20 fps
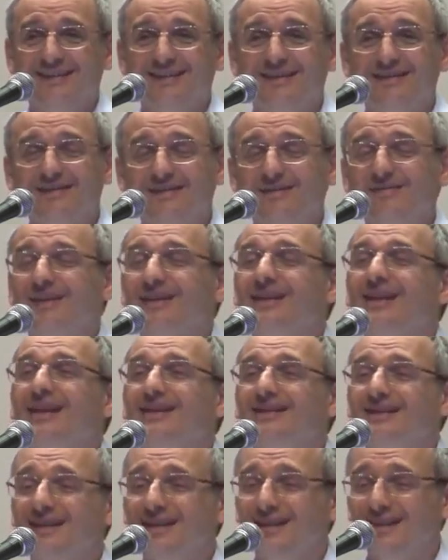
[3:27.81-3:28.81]
Совсем
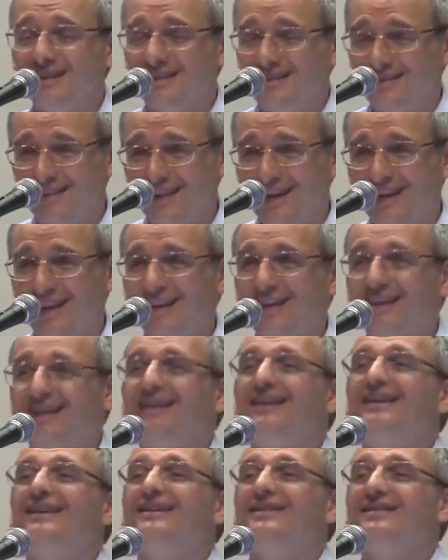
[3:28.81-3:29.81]
согласны? До свидания.
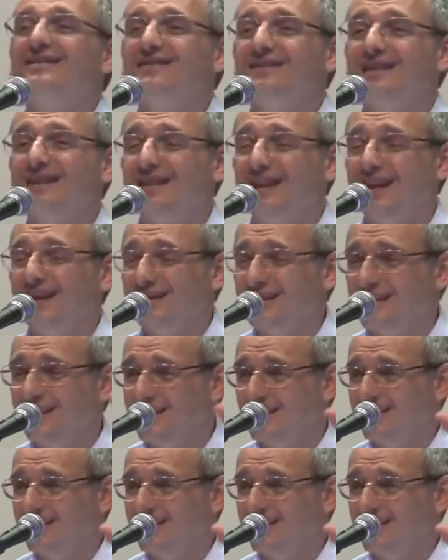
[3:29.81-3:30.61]
Совсем согласны?